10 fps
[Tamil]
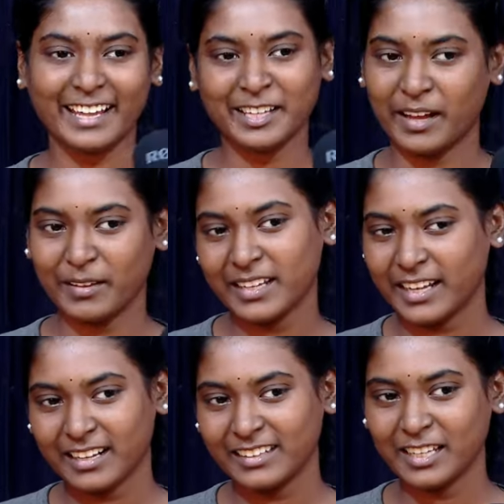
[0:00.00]
அதை அந்த
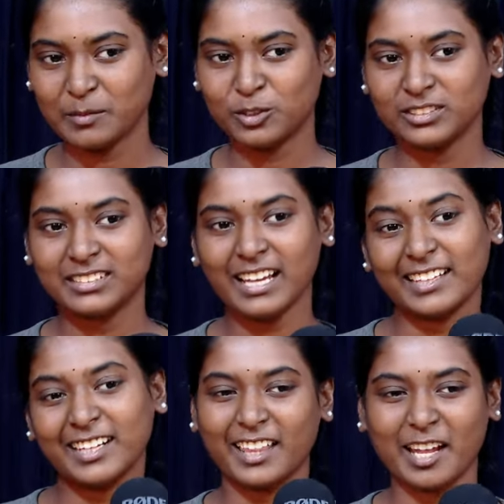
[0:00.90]
நேரத்தில் அதை முடிச்சுட்டு
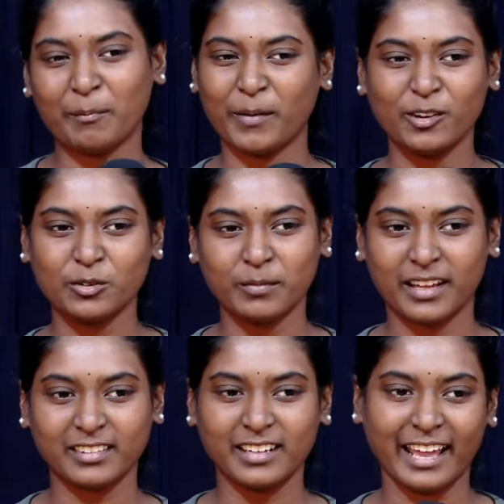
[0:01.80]
அதுக்கடுத்து அப்பாவும்
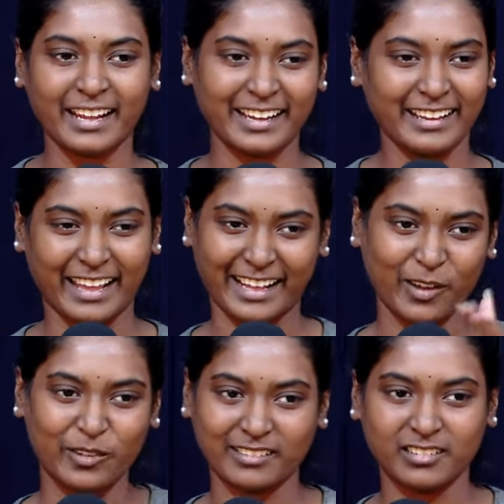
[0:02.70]
மறந்துட்டார்
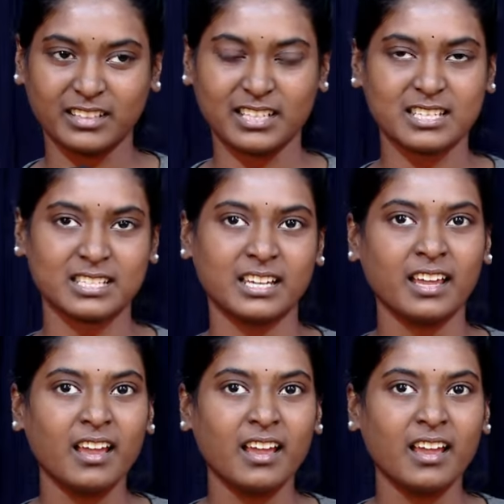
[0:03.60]
நிறைய ஒர்க் வந்துருச்சு